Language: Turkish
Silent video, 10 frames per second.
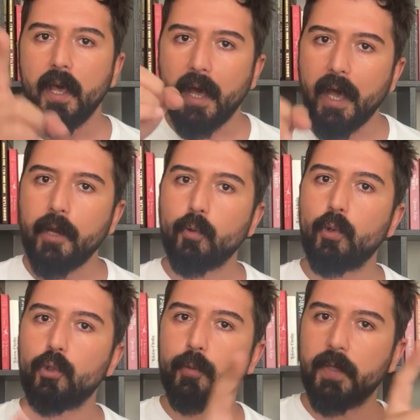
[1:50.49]
her
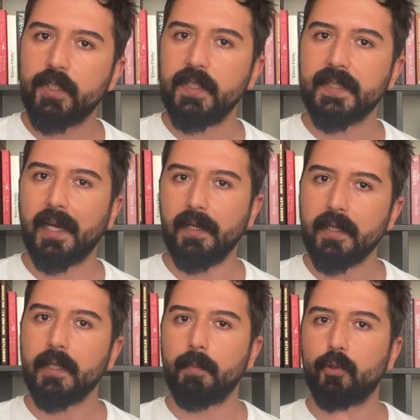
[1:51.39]
görüşme
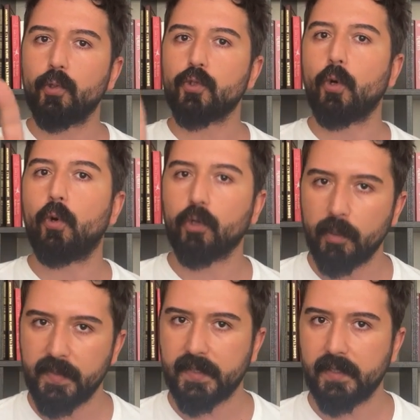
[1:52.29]
cinsellikle bitiyorsa
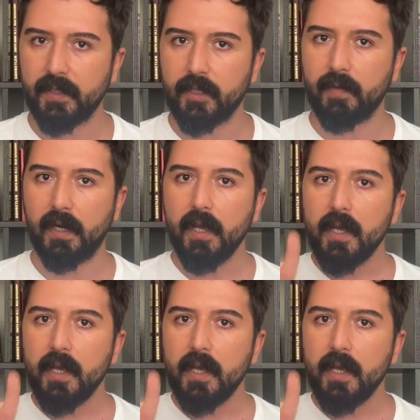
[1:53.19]
orada bir sıkıntı var.